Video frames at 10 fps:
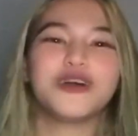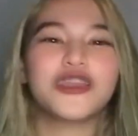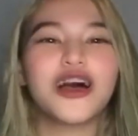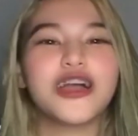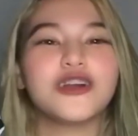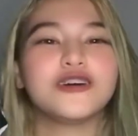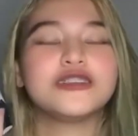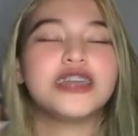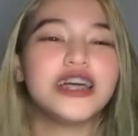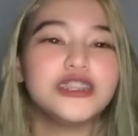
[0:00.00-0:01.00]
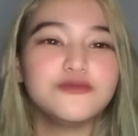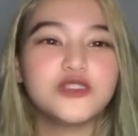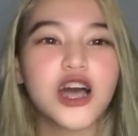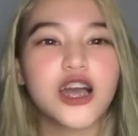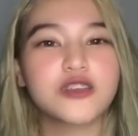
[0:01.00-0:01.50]
pero ayun, denim
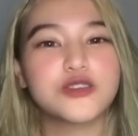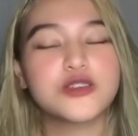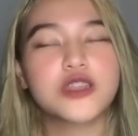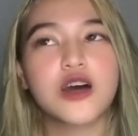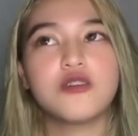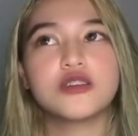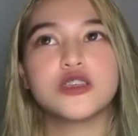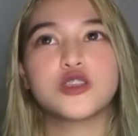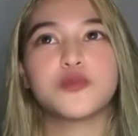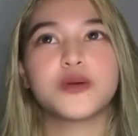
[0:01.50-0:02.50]
jacket yung tawag dito